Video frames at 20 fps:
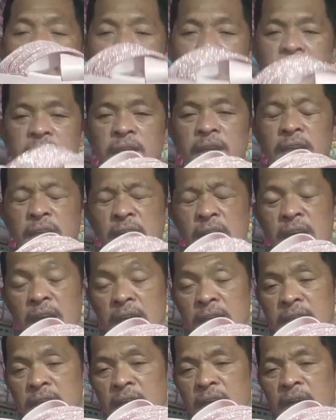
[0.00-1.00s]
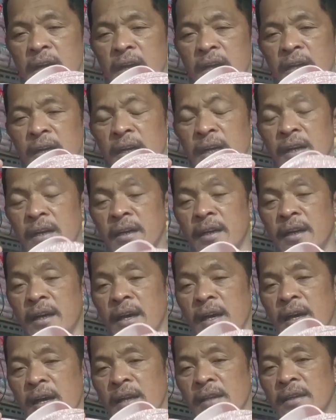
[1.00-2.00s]
Percayakan dagangan
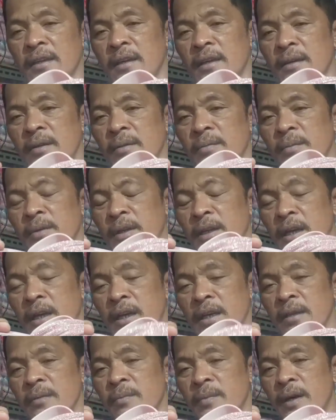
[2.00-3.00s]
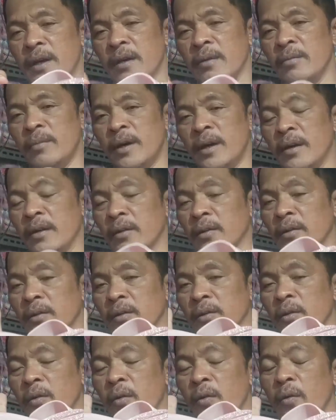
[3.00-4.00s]
Anda hanya dari
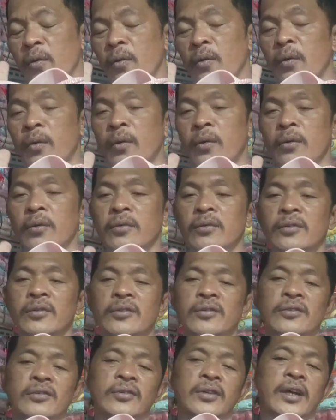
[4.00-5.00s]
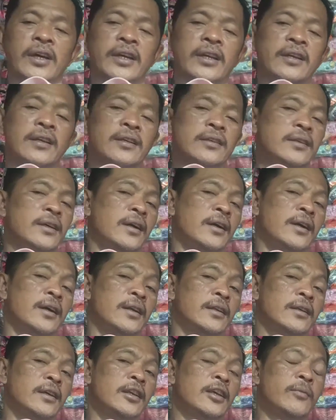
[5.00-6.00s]
barang-barang toko Sarina
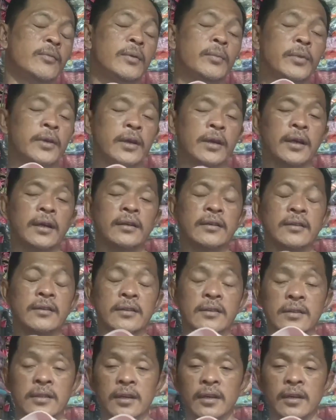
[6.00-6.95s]
Jakarta yang memberikan